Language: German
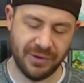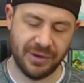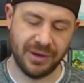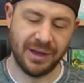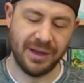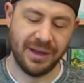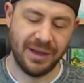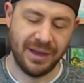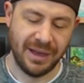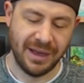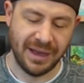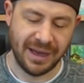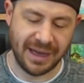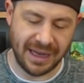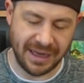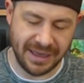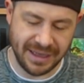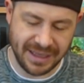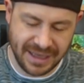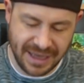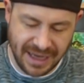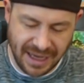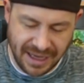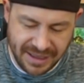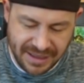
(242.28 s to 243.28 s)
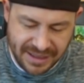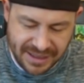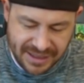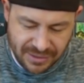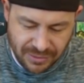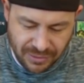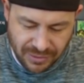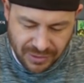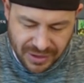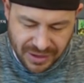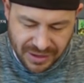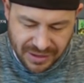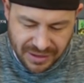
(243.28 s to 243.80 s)
wird, kann ich gar nicht
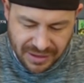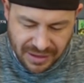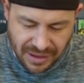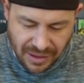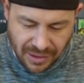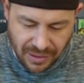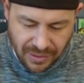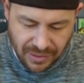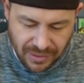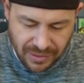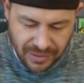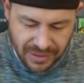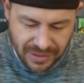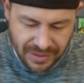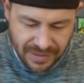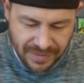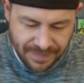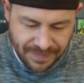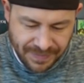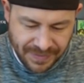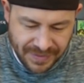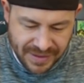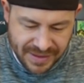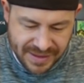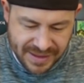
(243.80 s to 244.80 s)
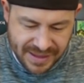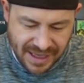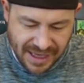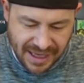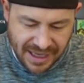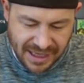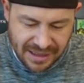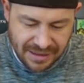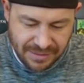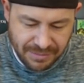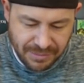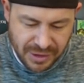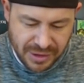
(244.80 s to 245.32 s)
so genau
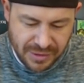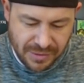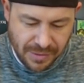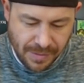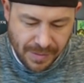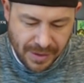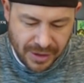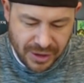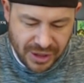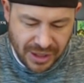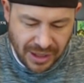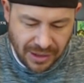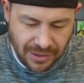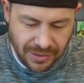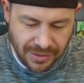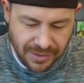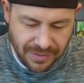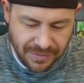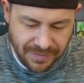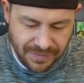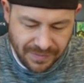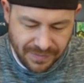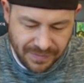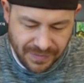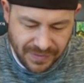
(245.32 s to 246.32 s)
sagen. Müssen wir mal schauen.